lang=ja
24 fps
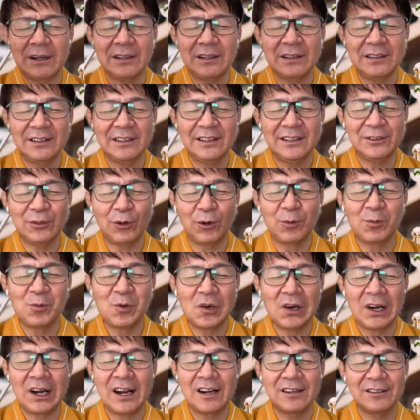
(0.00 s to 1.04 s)
りに
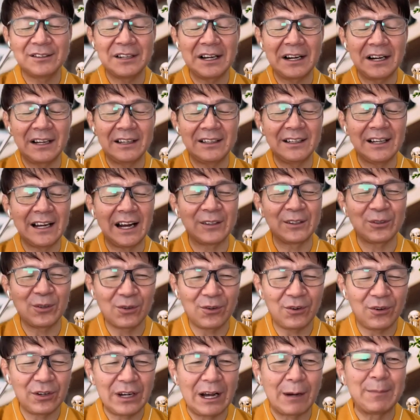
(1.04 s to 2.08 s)
思われるからいかんと
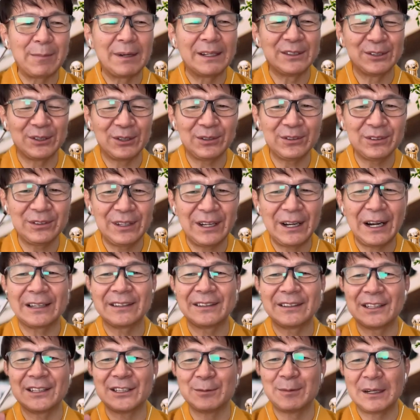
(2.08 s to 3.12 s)
こ我慢しようってなっ
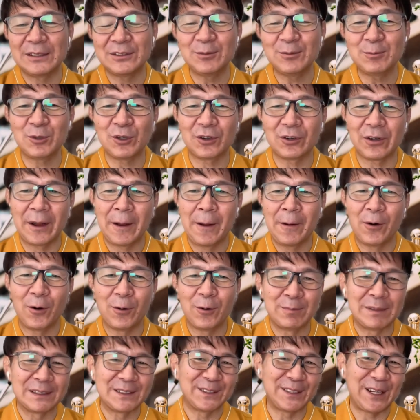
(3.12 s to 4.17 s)
てしまうのもこれ
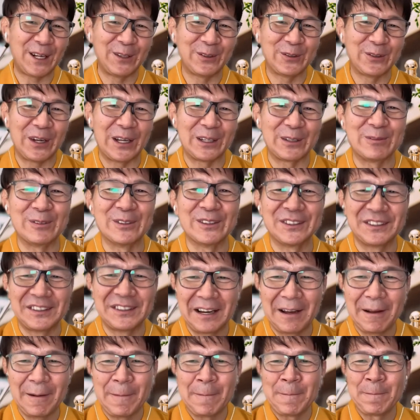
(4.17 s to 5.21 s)
本末転倒やと思うんです
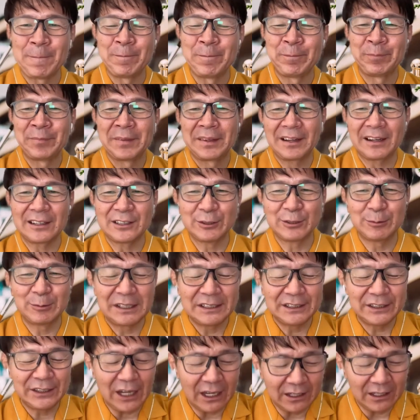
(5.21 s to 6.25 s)
ね。だから自分
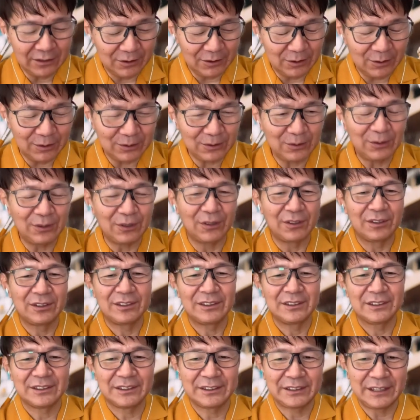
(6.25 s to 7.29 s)
がしたいっていうことを
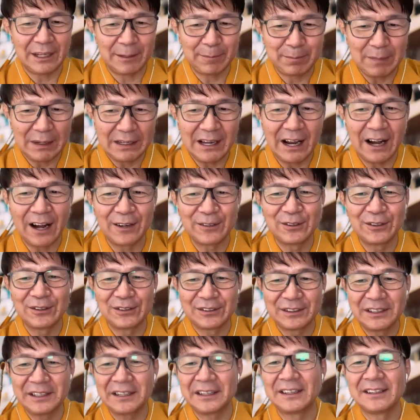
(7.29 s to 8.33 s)
精一杯やれるよ
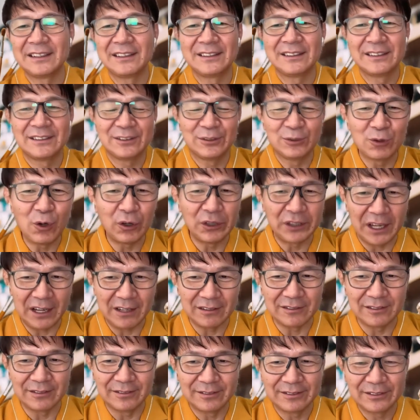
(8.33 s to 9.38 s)
うに動いてい
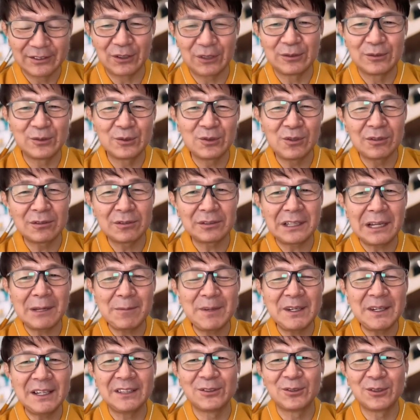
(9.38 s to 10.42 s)
く。その動くた
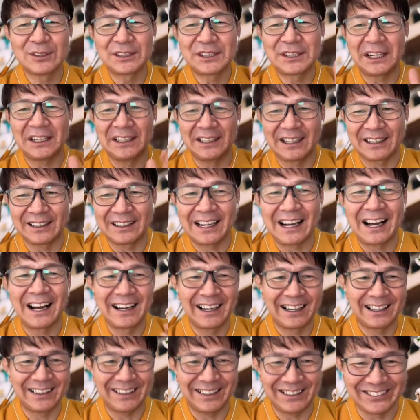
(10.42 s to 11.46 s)
めにどうしたらいいかって考
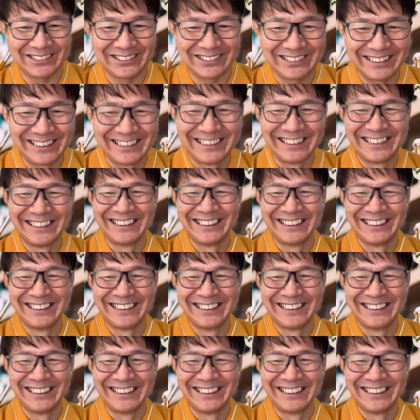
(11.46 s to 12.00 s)
えていく